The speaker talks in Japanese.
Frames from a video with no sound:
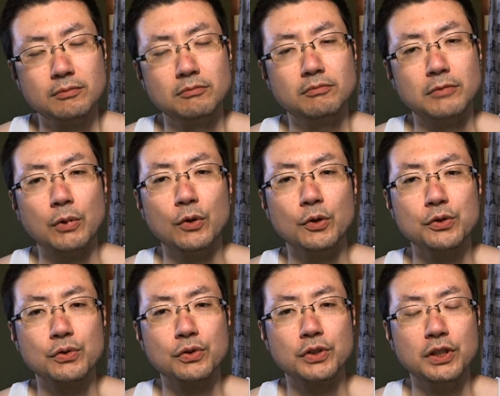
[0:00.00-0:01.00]
うん、宝
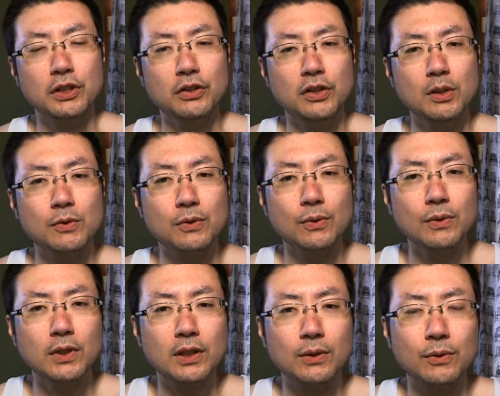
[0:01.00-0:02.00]
飾品って言っても豪華な